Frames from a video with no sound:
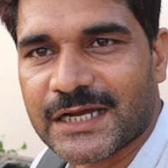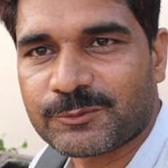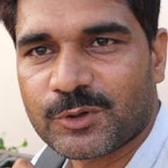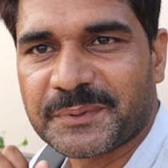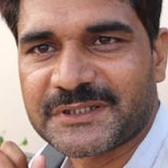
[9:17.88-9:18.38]

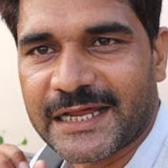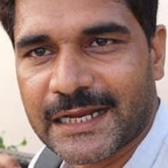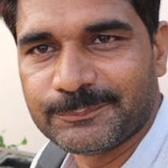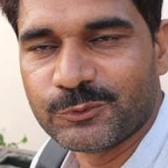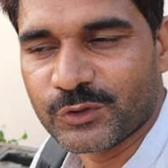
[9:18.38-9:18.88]
आपको
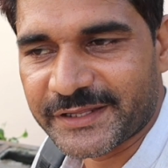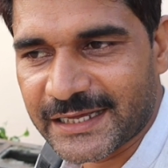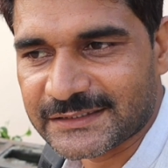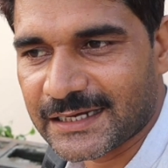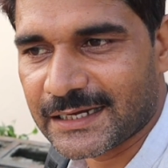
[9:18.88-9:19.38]
बताना भूल
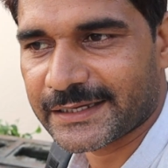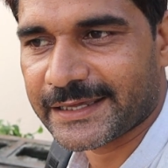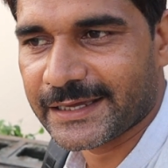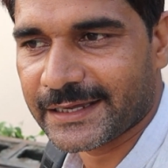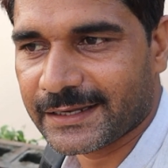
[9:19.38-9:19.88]
गया था
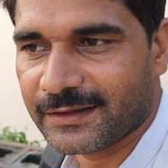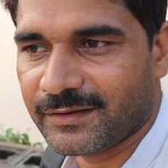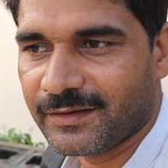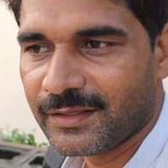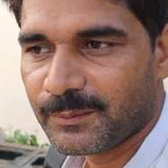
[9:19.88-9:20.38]
कि
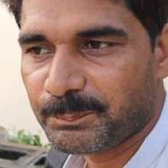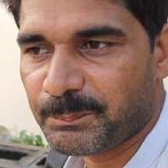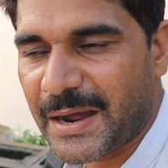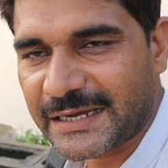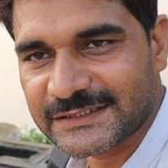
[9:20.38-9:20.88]

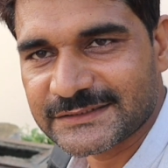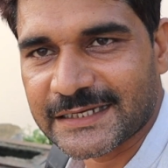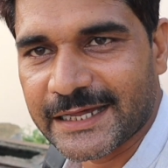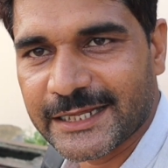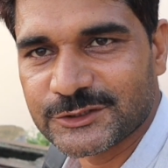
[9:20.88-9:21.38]

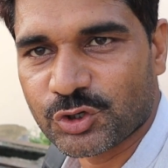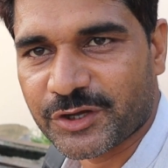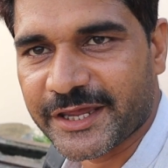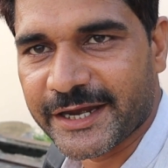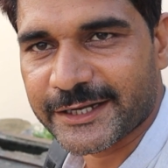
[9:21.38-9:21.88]
पाकिस्तान ने जो
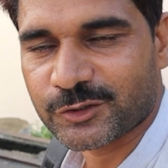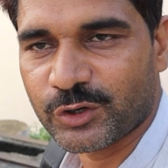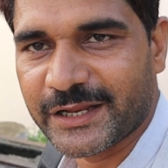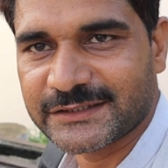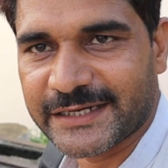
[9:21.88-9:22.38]
गेट
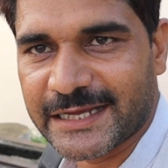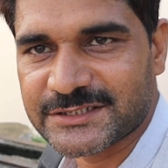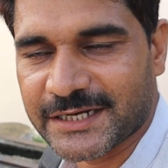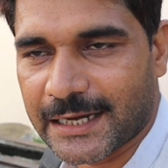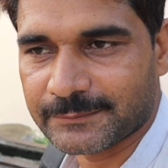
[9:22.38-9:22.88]
खोले दर
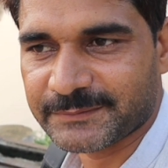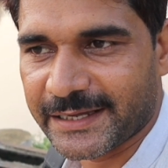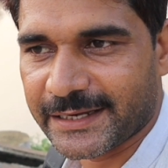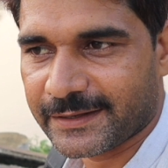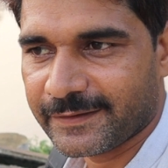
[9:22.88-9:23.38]
चनाब
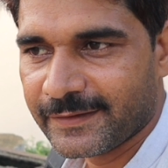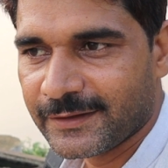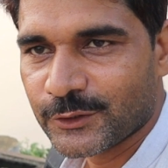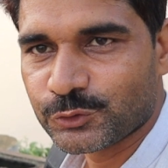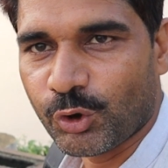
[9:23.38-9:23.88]
के
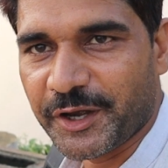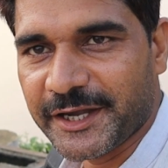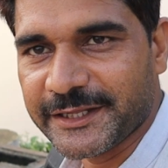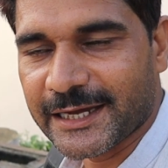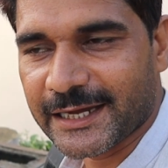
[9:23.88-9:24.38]
तो
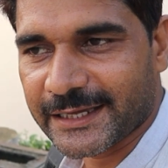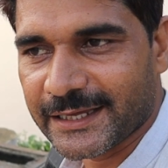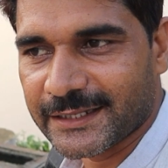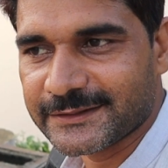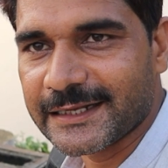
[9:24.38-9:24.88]
इंडिया के
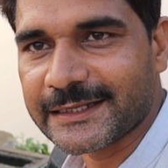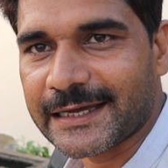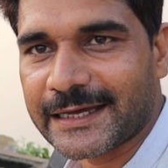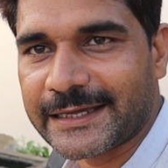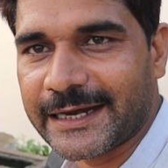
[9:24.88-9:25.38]
दिल
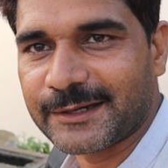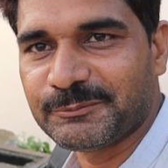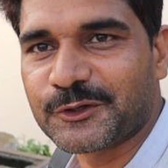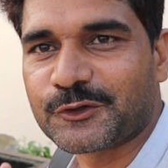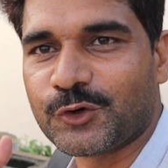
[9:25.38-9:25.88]
के गेट
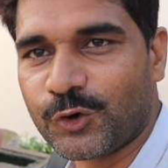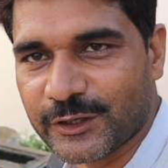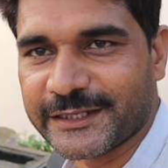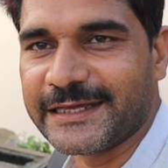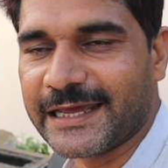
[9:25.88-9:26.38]
भी
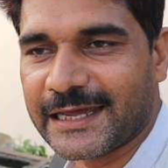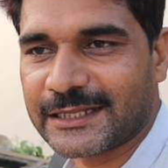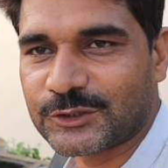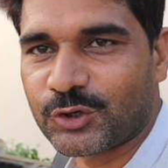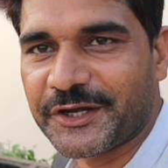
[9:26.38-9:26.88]
खोल दिए हैं
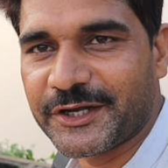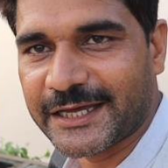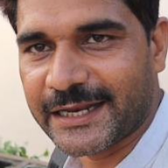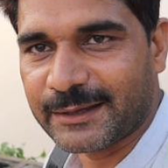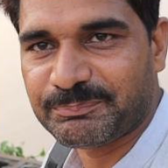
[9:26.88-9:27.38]
तो
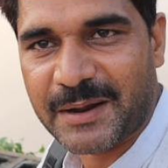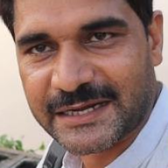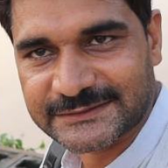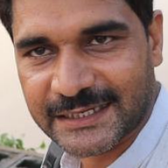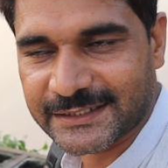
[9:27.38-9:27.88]
इंडिया ने
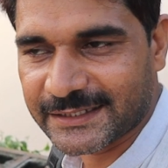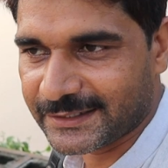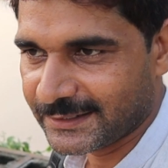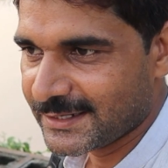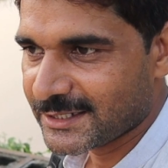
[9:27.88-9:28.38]
पाकिस्तान की
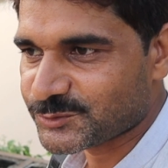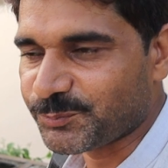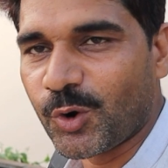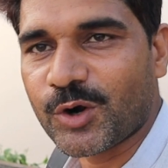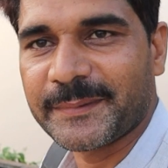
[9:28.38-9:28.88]

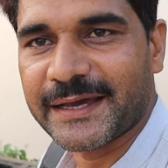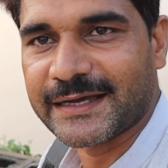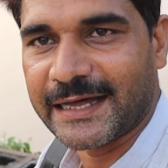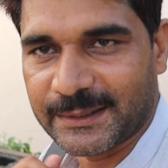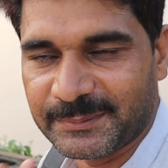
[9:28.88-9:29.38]
स्पोर्ट में एक
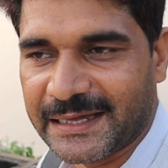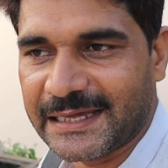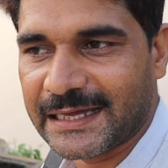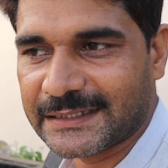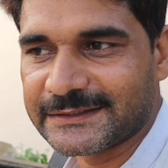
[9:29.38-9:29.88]
गाना
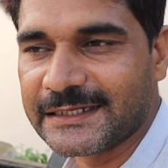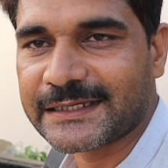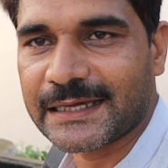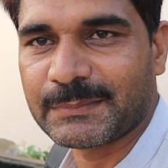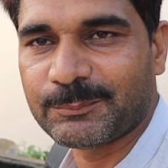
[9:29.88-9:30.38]
बनाया है दिल
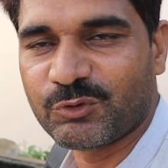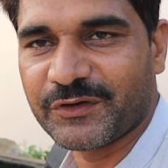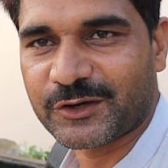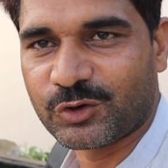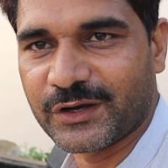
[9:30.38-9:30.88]
के
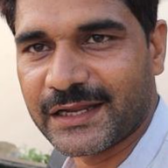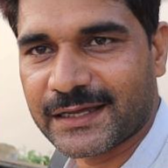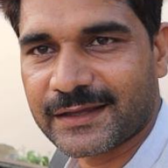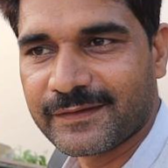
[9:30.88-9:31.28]
महबूए खोले